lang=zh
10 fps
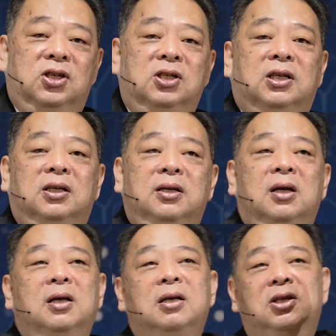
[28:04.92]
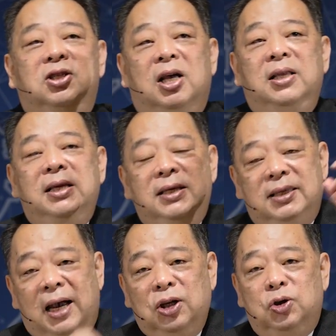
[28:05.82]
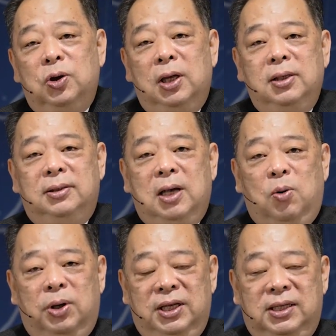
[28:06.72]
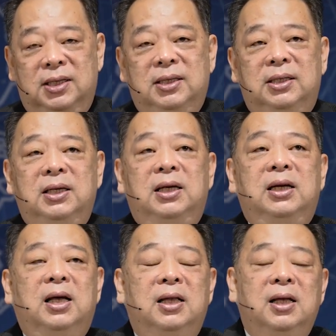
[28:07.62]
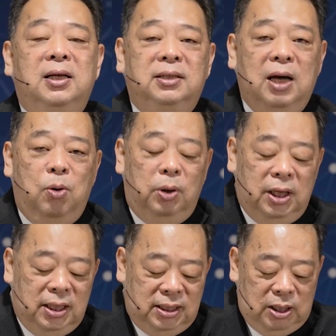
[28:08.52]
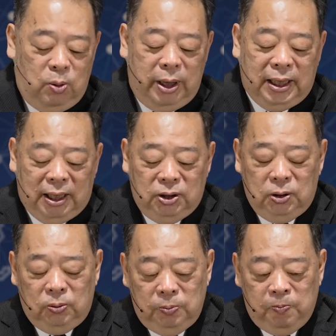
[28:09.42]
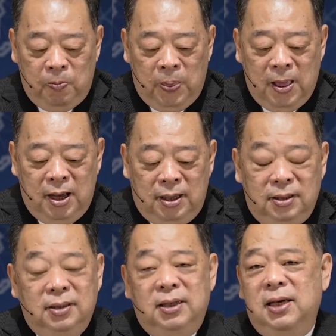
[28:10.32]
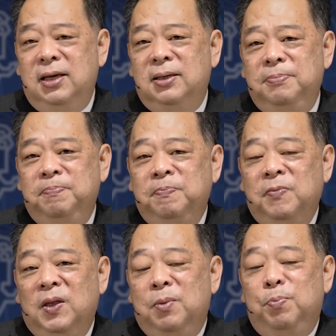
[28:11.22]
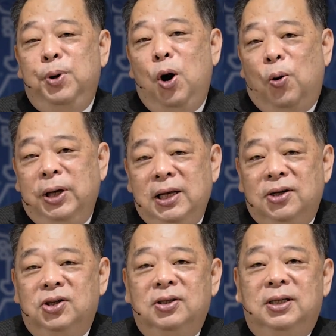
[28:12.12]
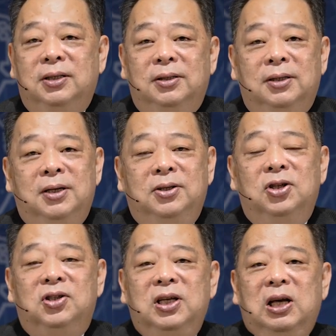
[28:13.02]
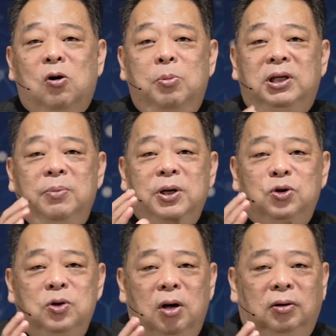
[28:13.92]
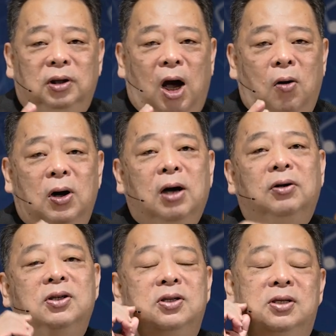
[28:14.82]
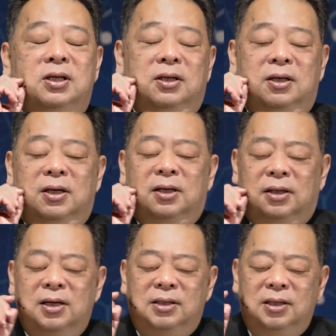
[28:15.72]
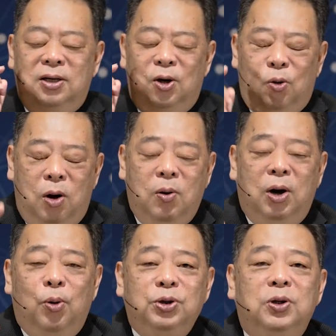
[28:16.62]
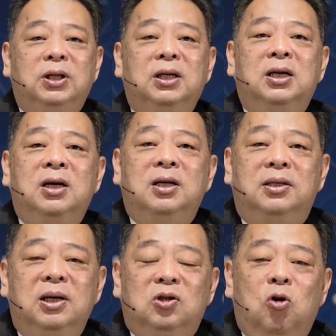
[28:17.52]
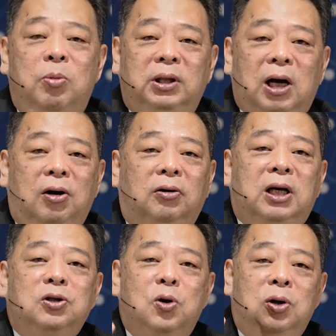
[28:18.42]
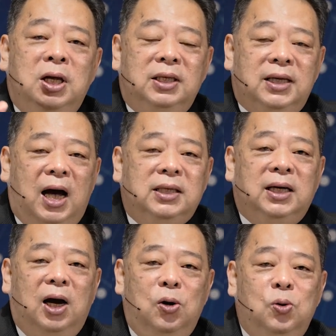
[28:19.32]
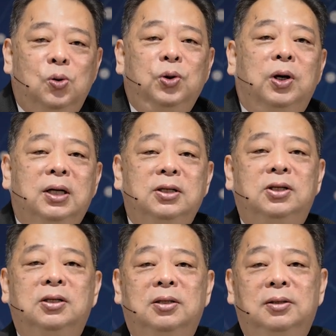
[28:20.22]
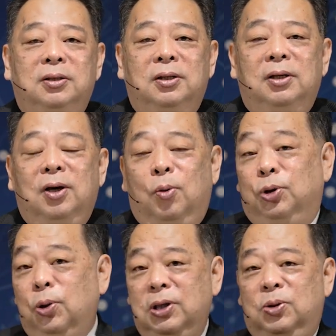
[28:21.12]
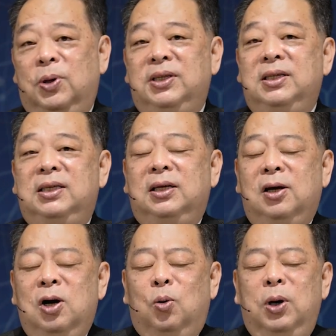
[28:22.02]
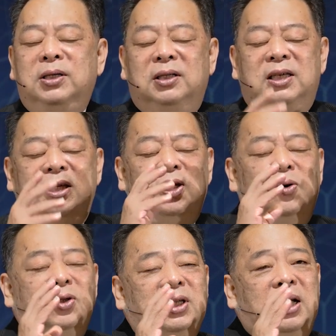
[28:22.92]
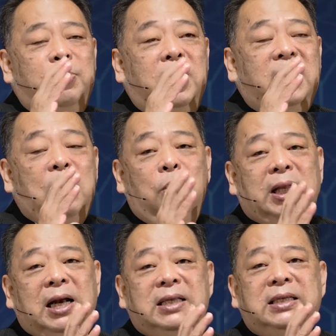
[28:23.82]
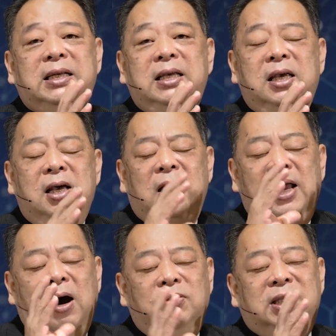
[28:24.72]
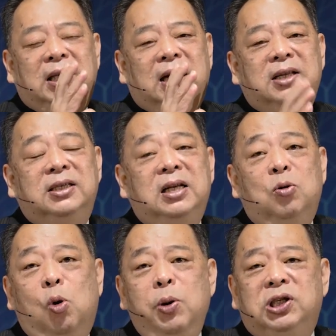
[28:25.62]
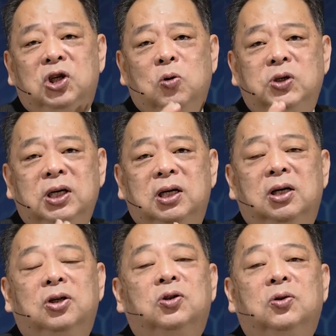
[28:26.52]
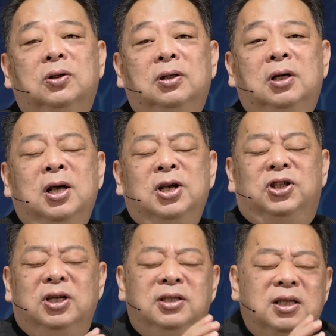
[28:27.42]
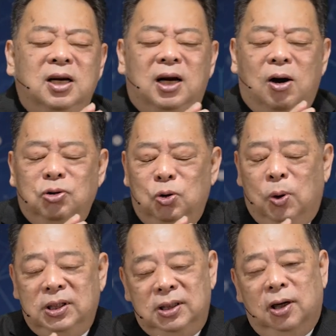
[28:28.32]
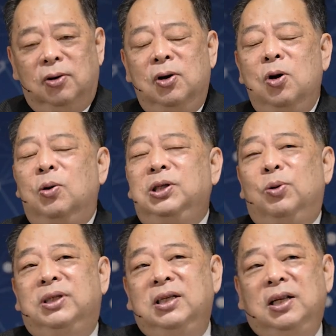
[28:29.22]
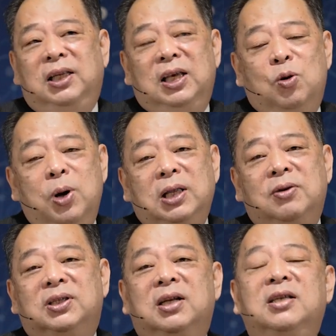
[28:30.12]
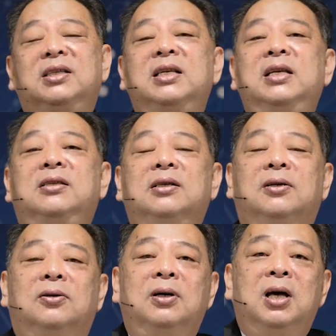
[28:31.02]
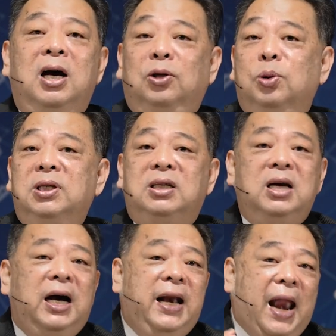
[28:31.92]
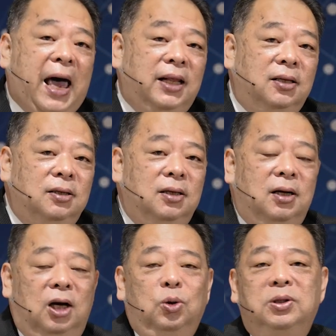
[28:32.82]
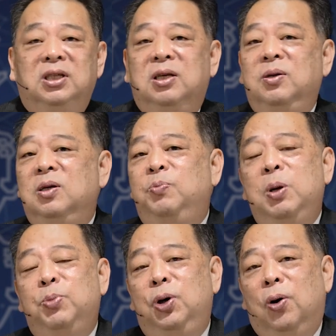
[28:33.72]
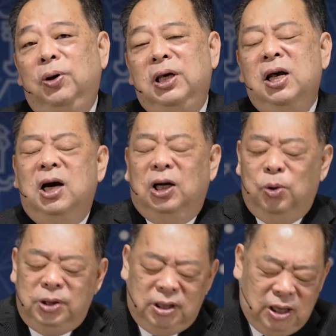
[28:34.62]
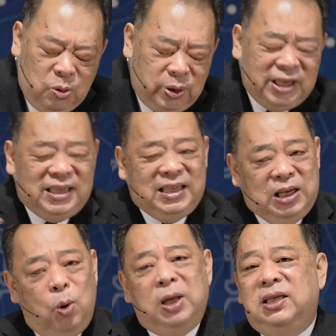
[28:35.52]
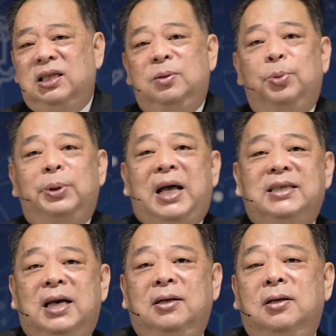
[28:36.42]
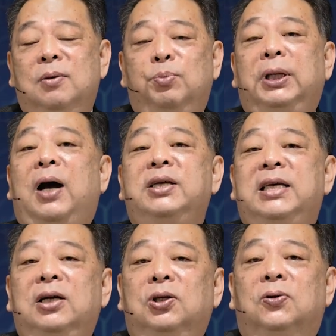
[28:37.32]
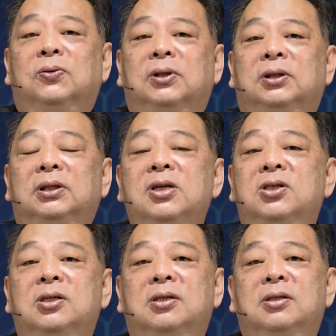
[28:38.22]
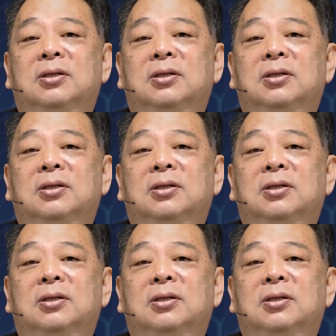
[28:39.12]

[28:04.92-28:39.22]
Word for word: 释成神掌权在我的心思意念，在我的行为当中，这是一个不容易的事情，这是一个我们特别需要祷告的事情。但是，往往我觉得这也是我们祷告当中。常常忽略的是，我说的是我自己。我一直祈求神能不能给我他的心意，了解他的心意。我为求这个而做。神真正告诉我之后，或是我真正体会到神的心意之后，很多事情很难，很多事情其实并不容易，很多事情跟我的习惯其实不大相不大相同。但是